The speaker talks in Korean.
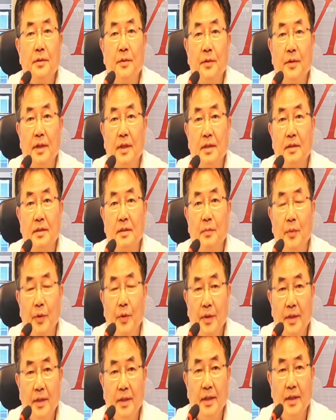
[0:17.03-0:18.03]
통해서
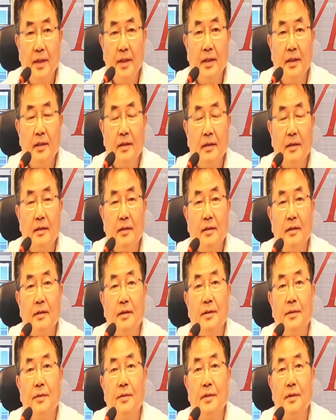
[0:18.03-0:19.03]
포인팅
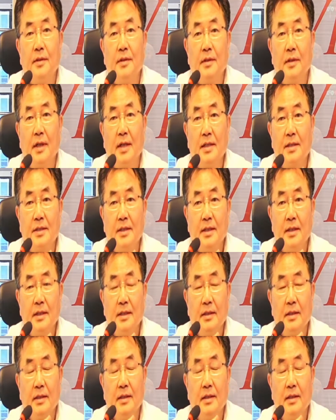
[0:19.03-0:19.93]
그리고 그걸 가진